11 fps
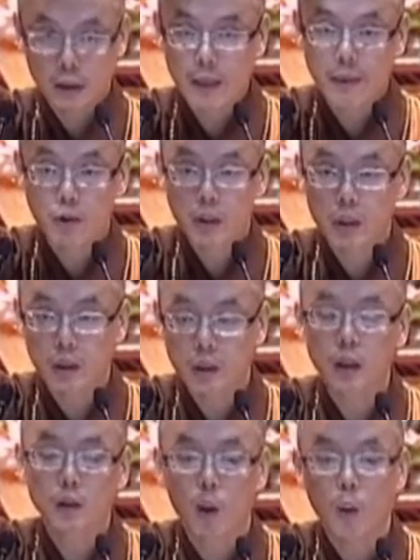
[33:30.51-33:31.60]
代表十
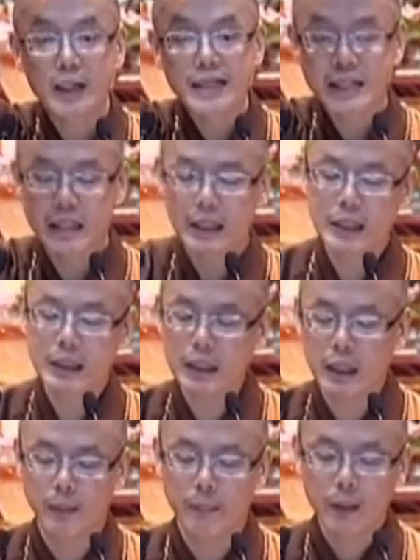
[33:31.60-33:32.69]
个头跟十一
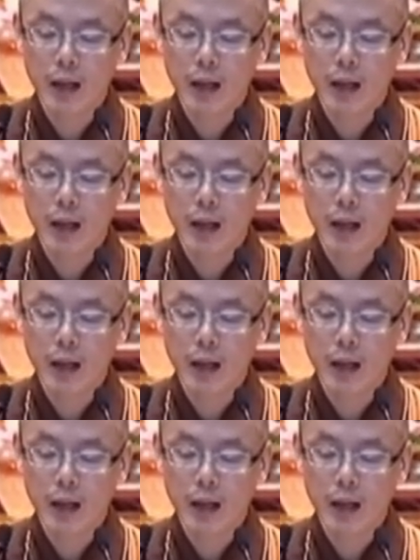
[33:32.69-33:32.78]
地？